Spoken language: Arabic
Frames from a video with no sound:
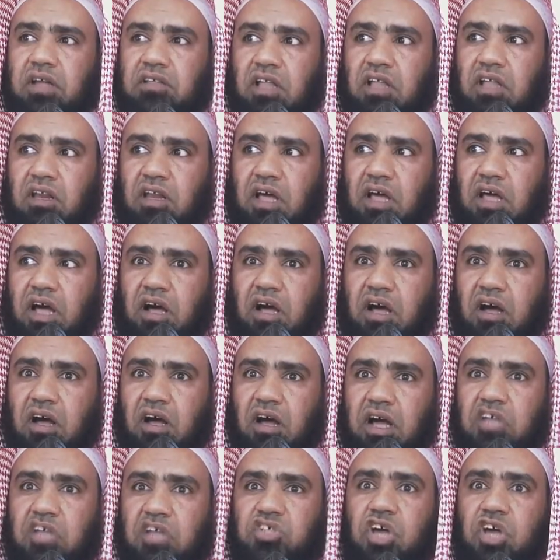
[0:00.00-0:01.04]
الله
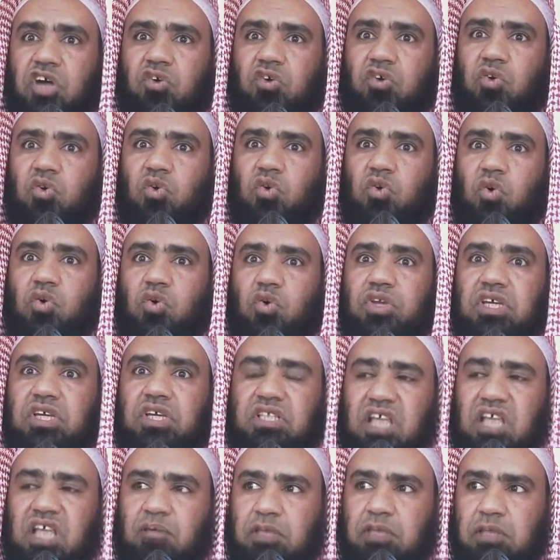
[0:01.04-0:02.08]
أشر
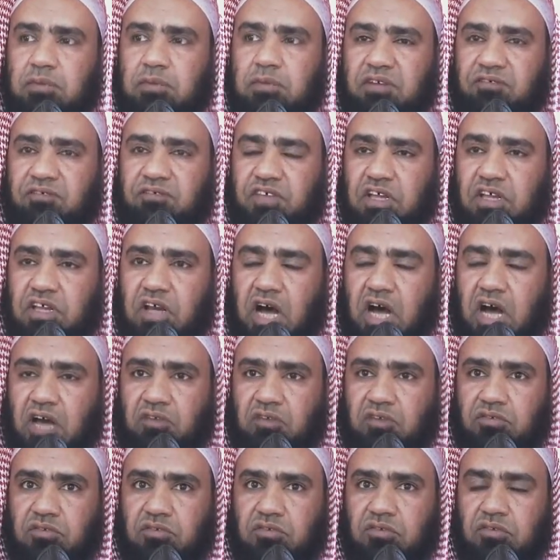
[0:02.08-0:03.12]
أريد بمن في
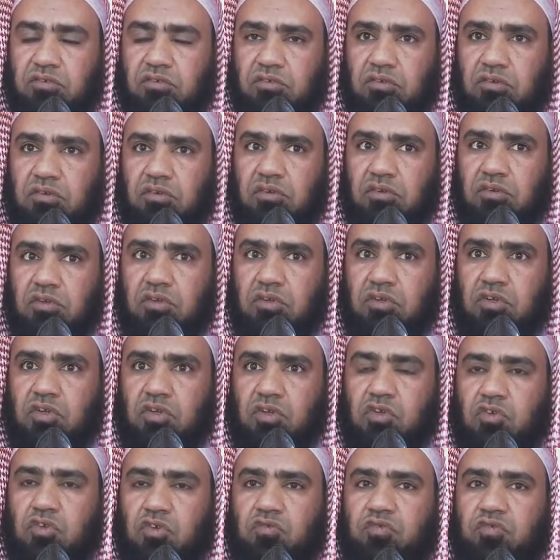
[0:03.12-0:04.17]
الأرض
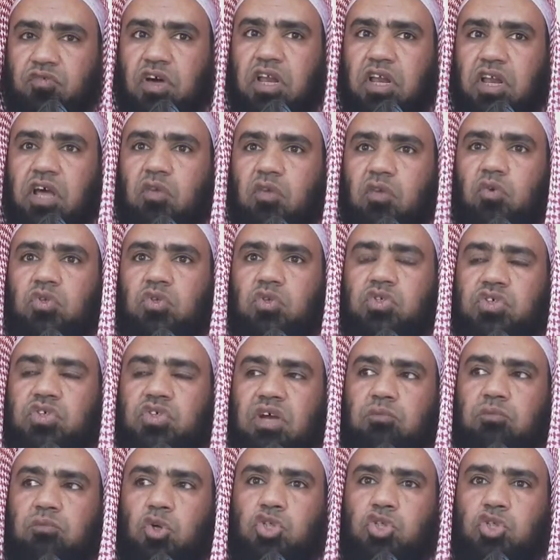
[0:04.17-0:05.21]
فلا
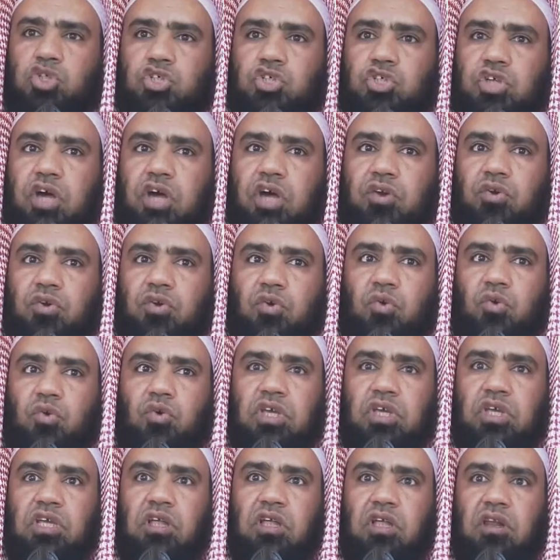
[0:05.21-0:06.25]
ينسب الشر
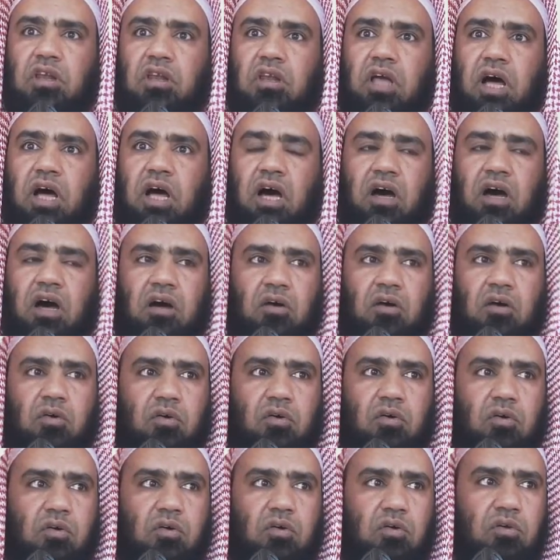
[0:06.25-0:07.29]
إلى الله
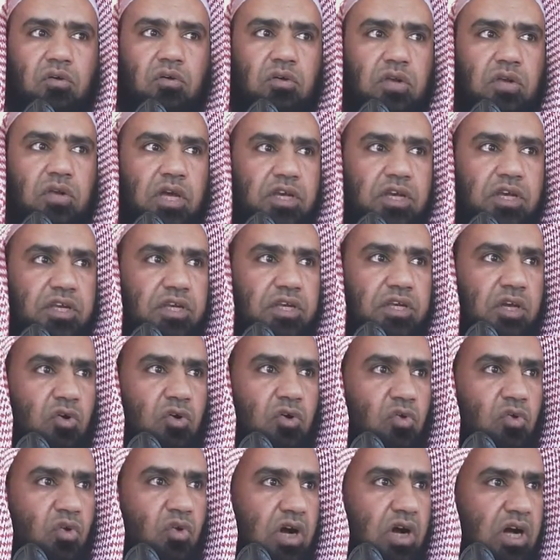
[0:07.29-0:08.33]
لكنه
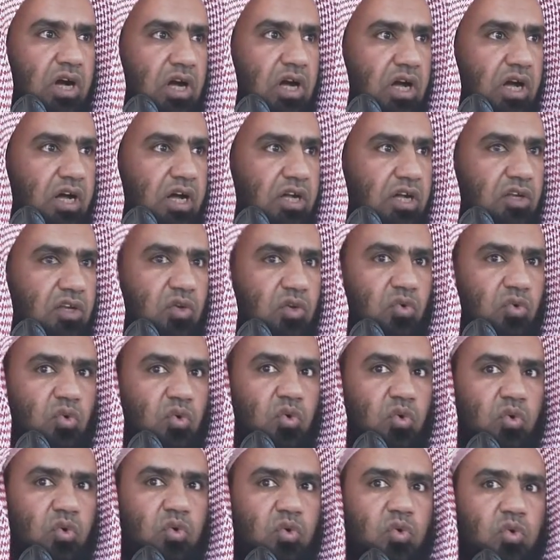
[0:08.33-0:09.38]
هو
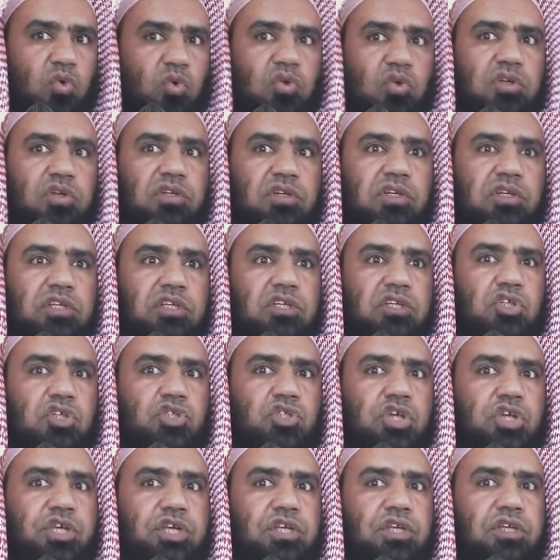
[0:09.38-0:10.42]
خالق كل
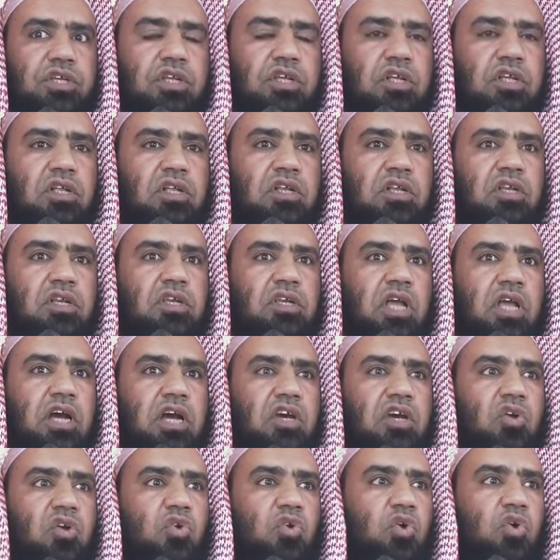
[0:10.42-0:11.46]
شيء
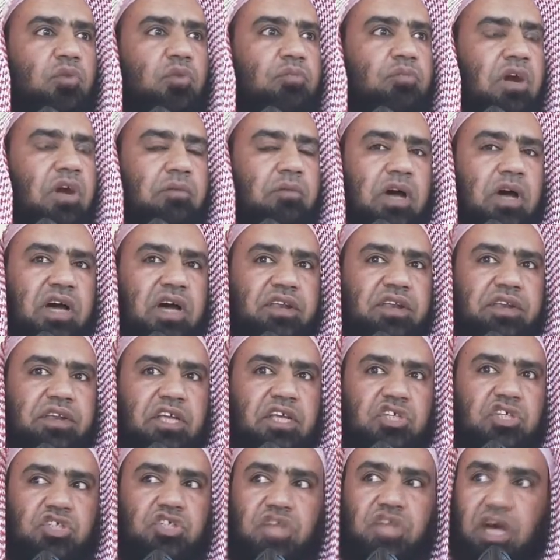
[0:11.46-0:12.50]
لكن ربما أن
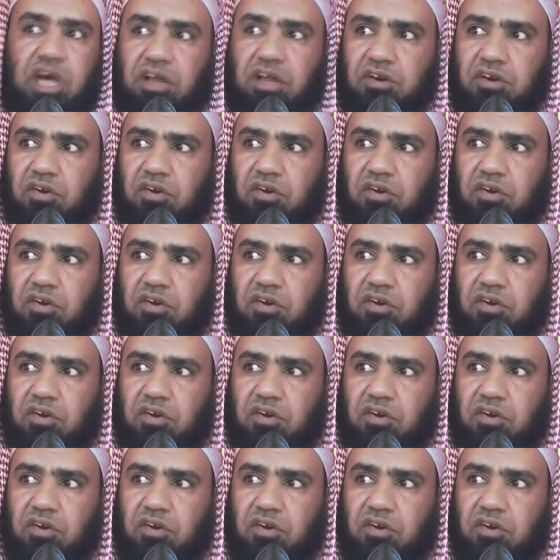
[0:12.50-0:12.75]
الشر